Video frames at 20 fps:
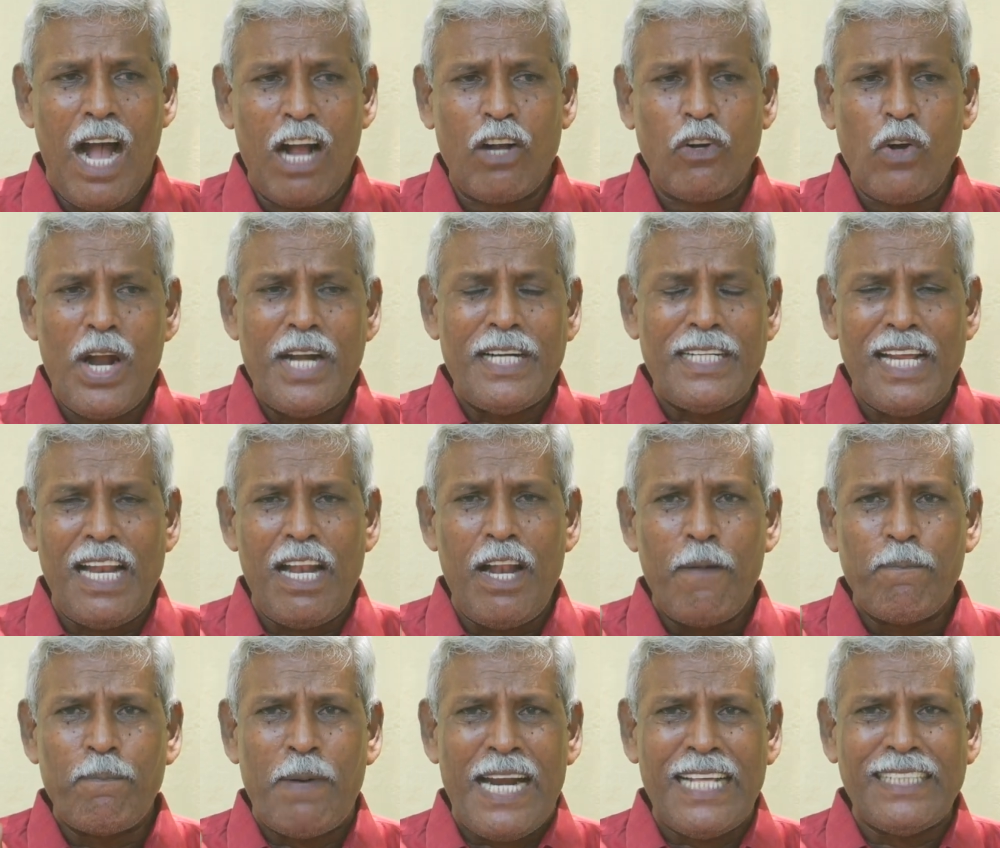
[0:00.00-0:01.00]
அக்கௌண்ட்டில்
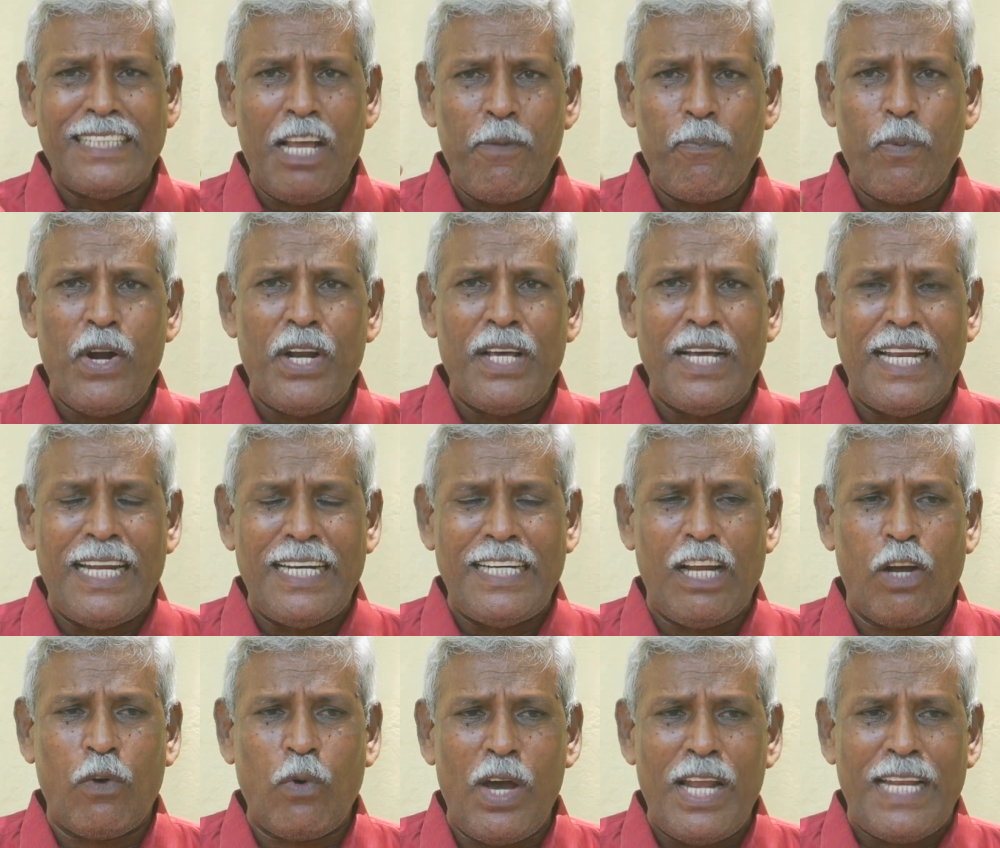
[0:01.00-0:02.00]
பணத்தை போடுங்கள்
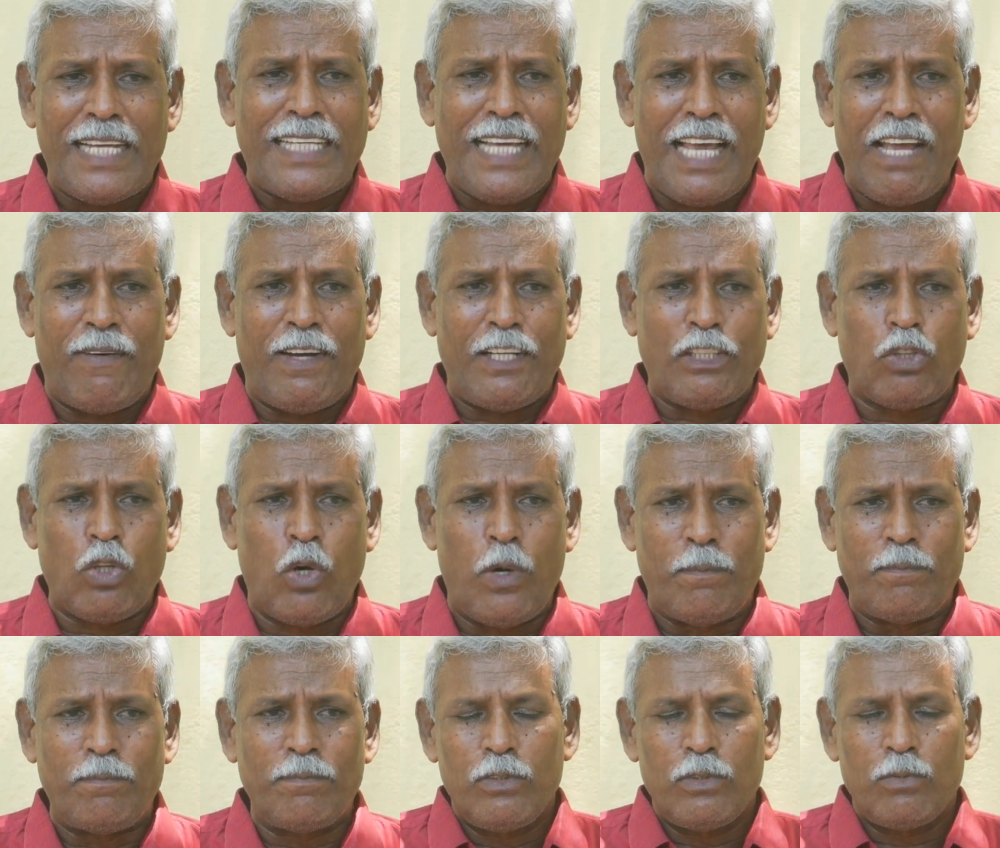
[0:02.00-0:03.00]
என்ற கோரிக்கையை
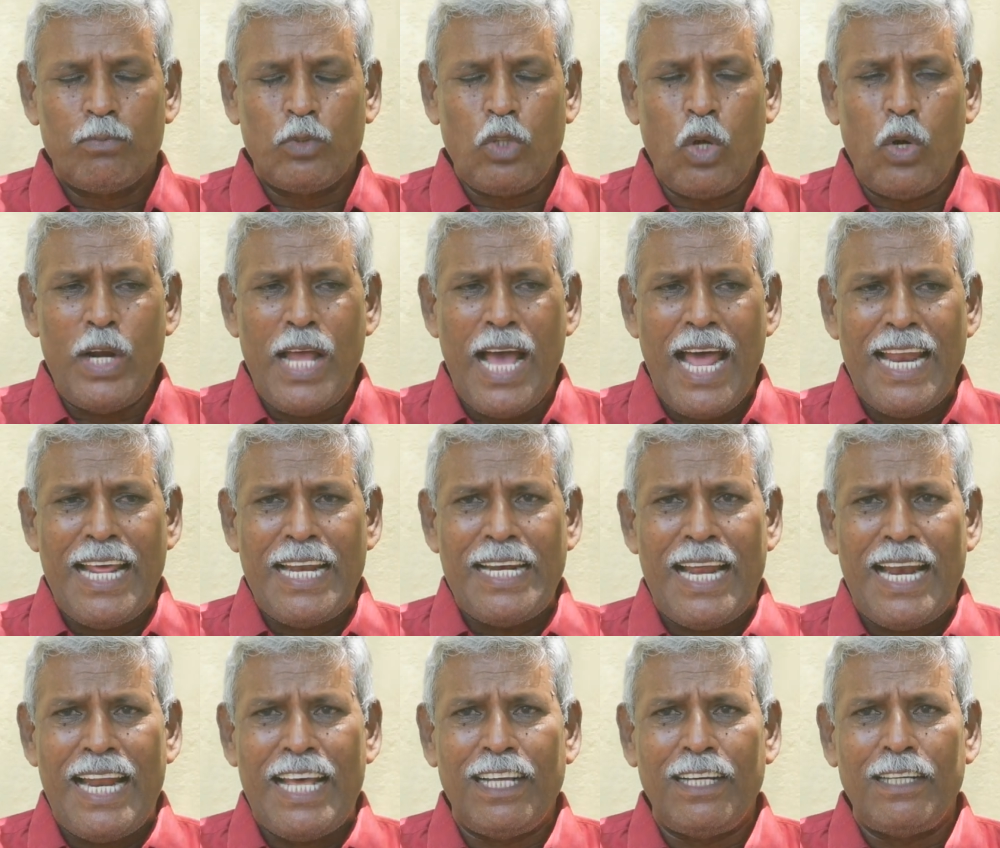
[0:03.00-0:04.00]
வைத்தோம் தொழிலாளர்
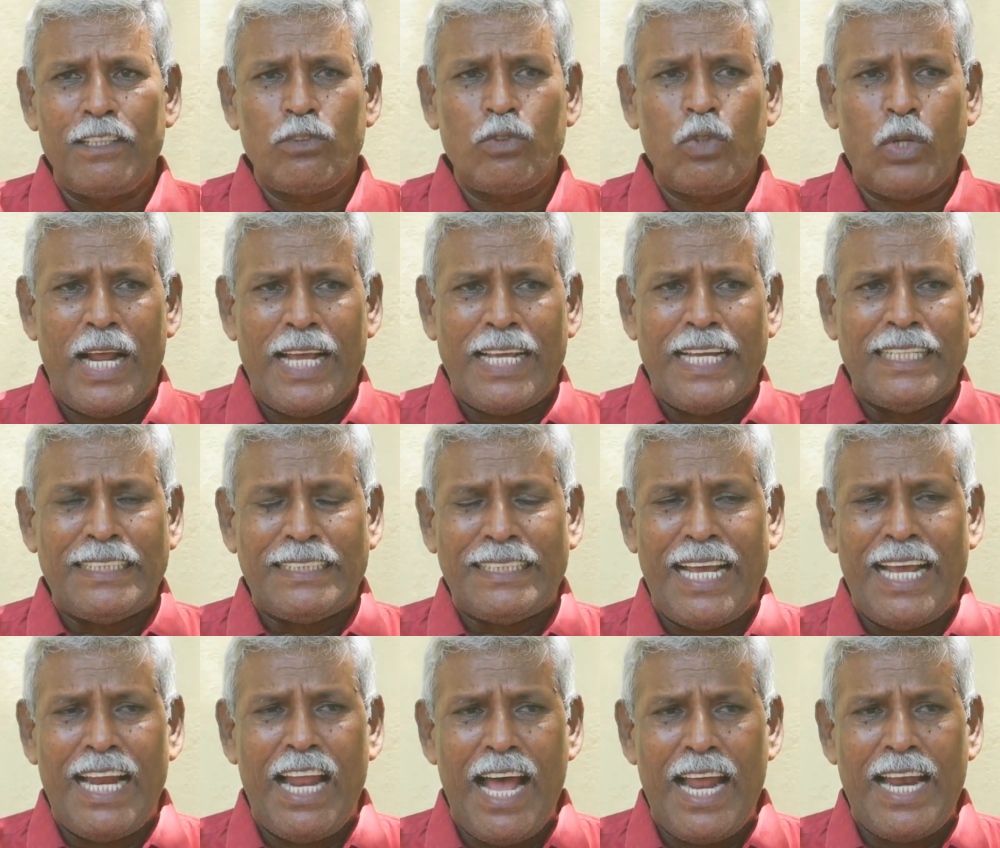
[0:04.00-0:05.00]
நலத்துறையின்
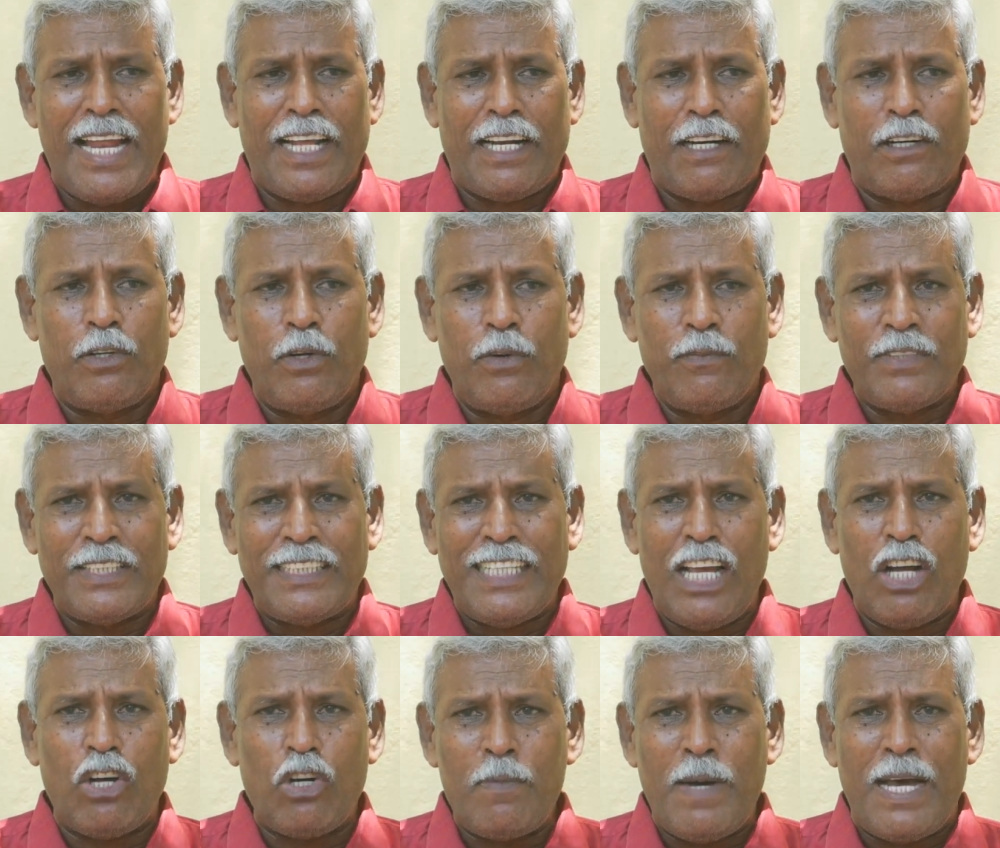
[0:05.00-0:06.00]
செயலாளர்
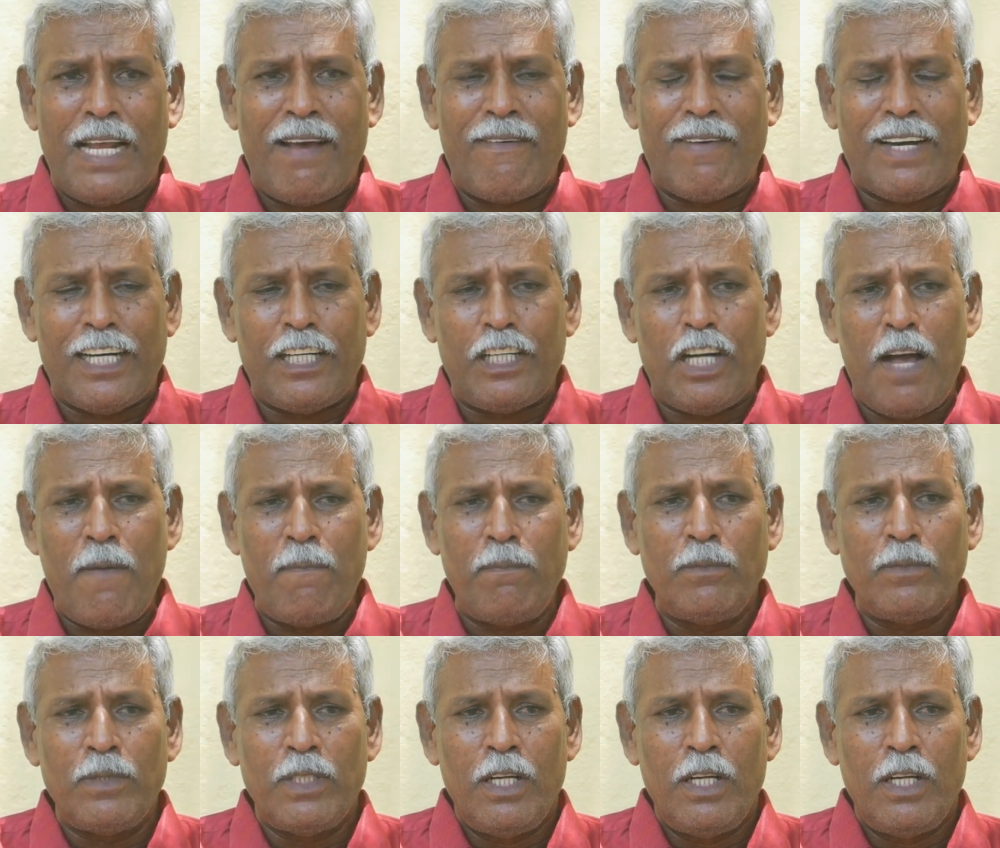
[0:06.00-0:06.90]
விஜயகுமார் அவர்களிடம்